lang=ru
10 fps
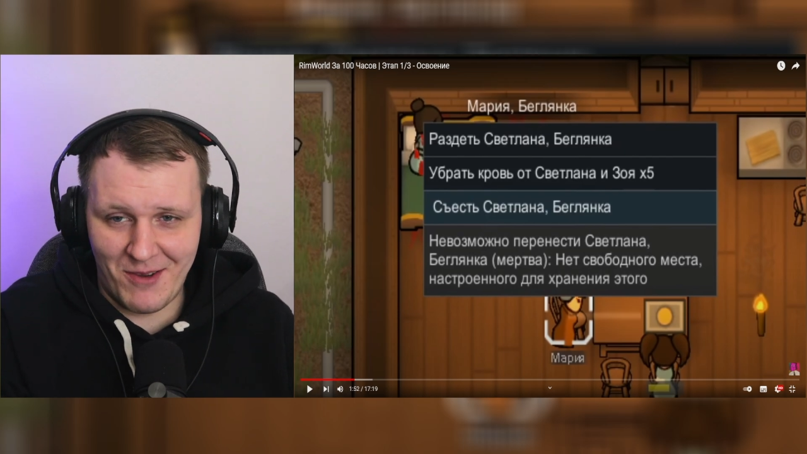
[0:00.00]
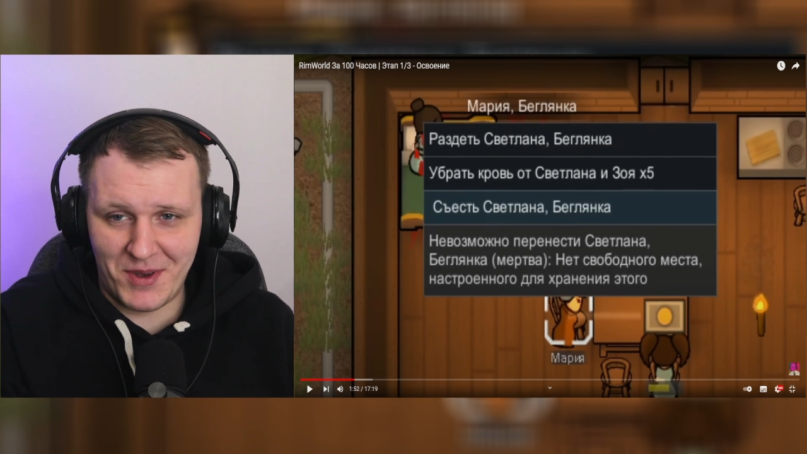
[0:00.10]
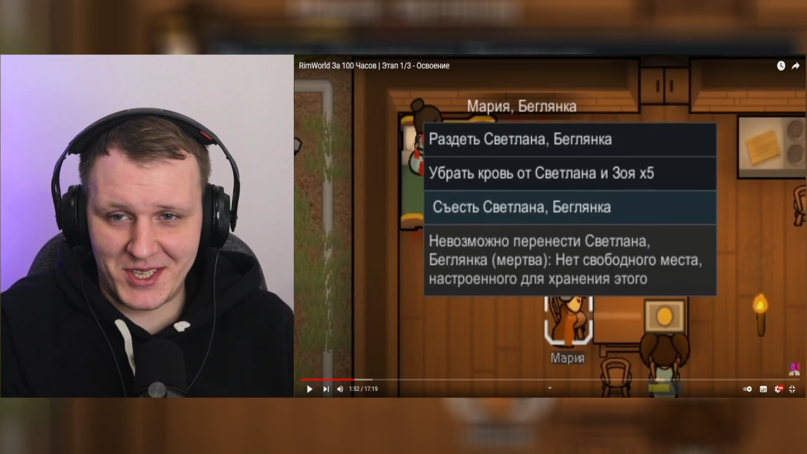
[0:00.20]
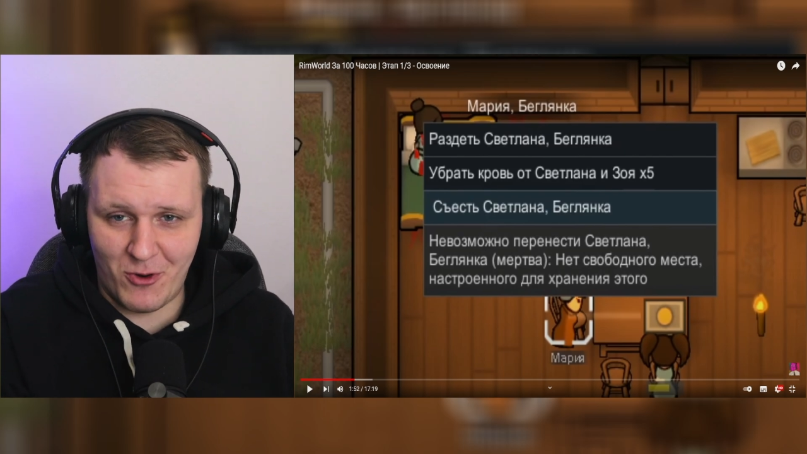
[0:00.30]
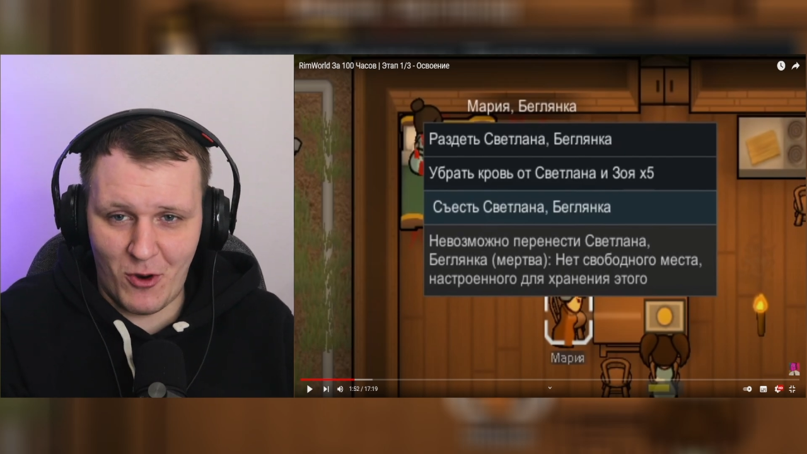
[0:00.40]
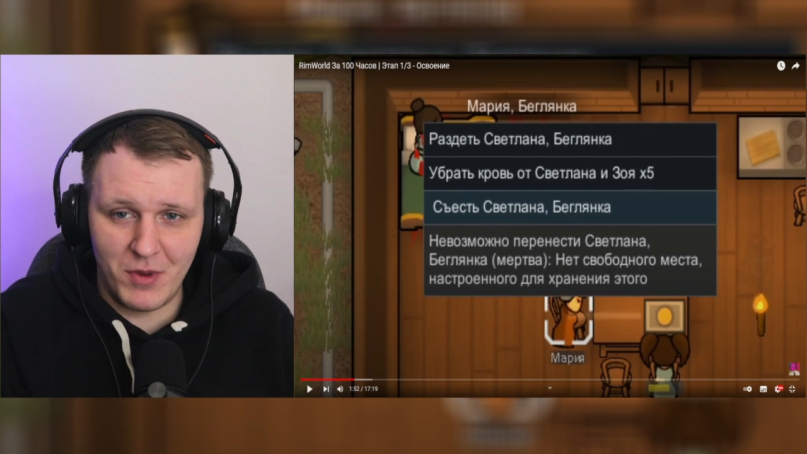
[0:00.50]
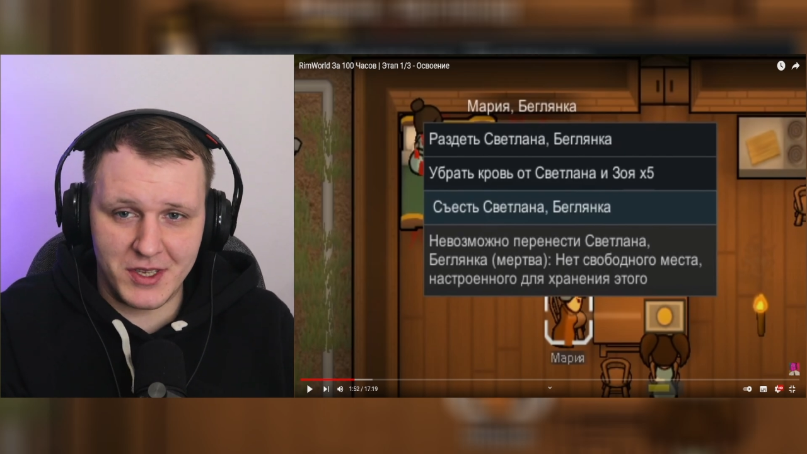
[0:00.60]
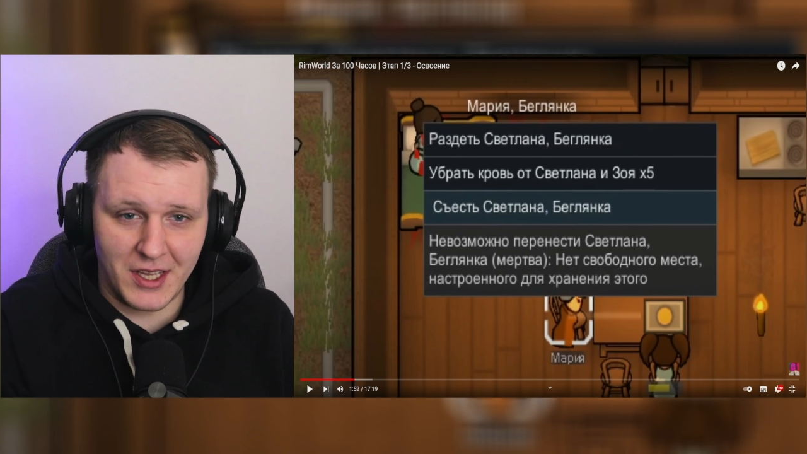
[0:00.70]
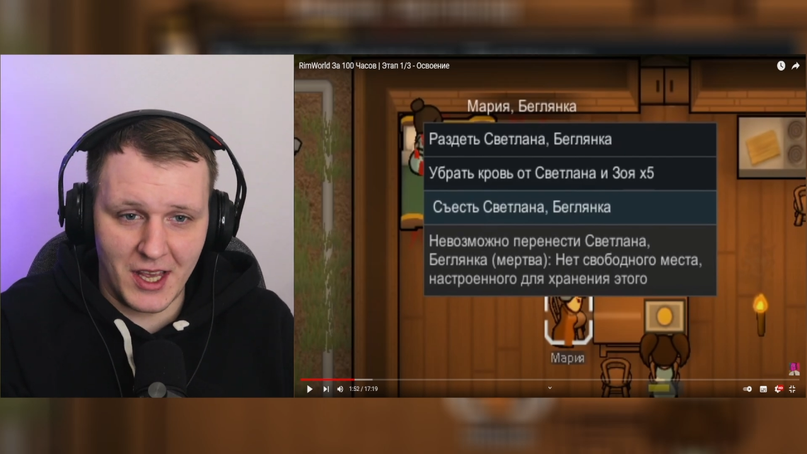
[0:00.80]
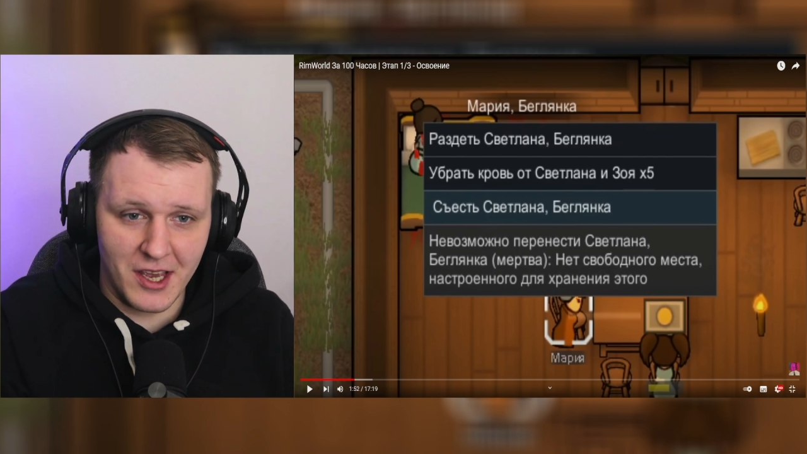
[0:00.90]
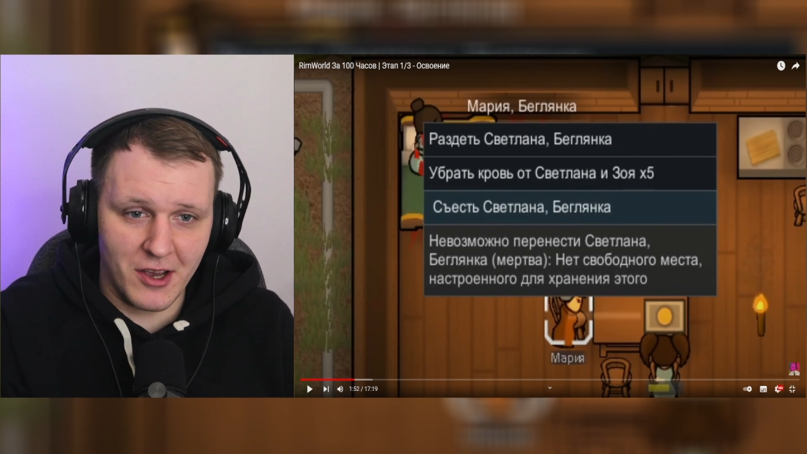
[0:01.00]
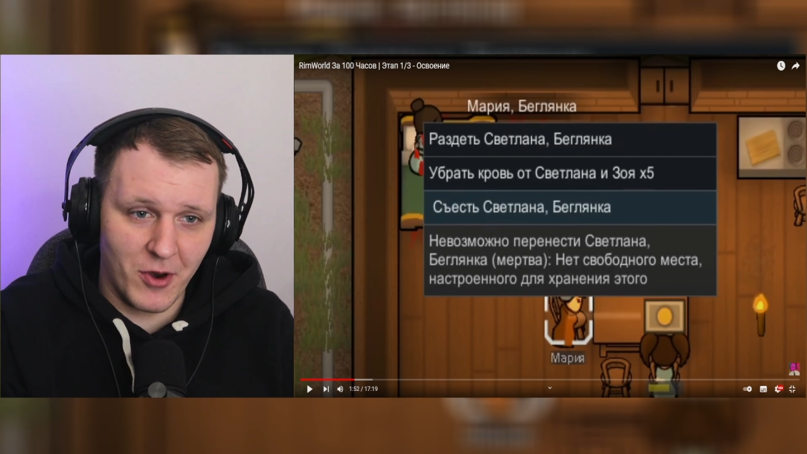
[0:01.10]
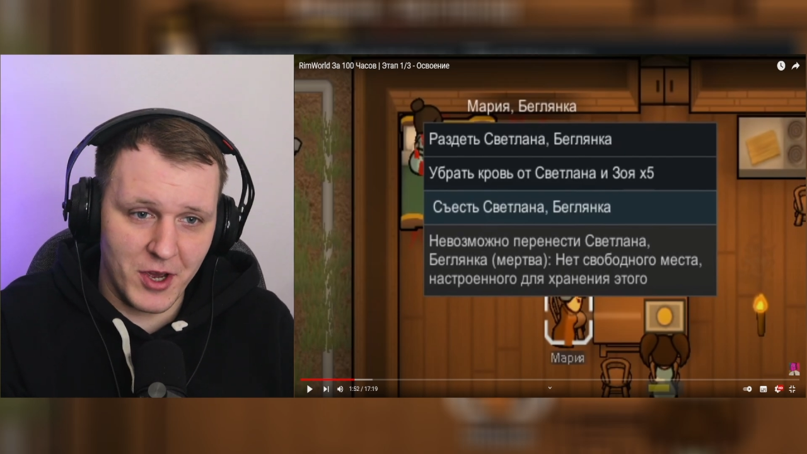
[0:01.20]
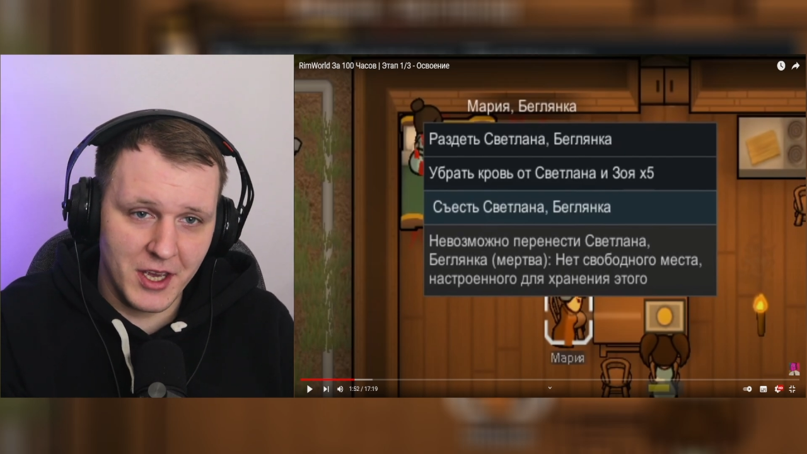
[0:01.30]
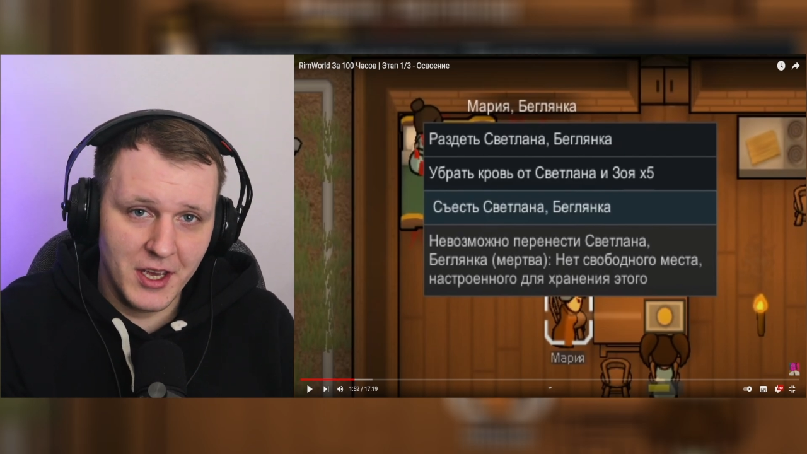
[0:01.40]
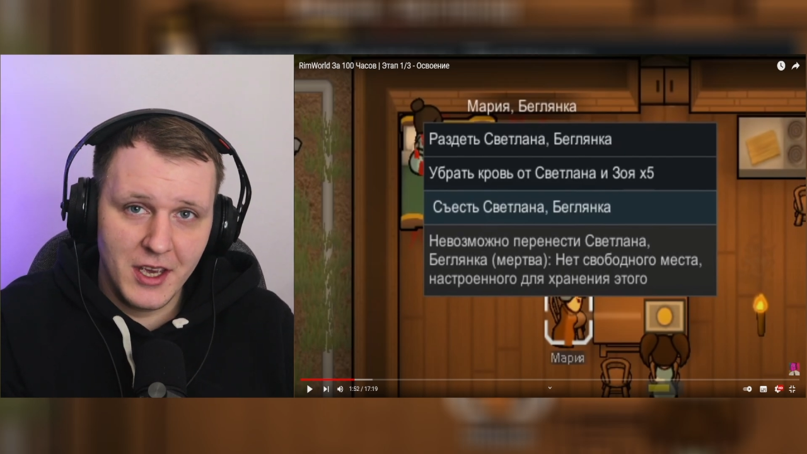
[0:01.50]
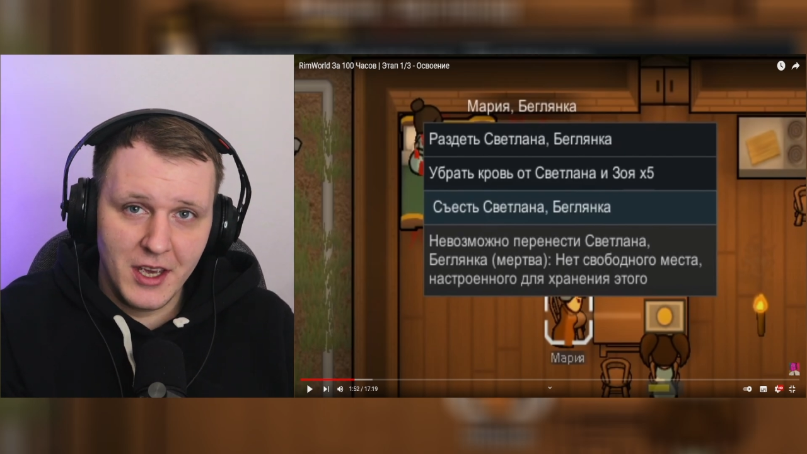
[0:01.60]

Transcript: познакомились с этой игрой.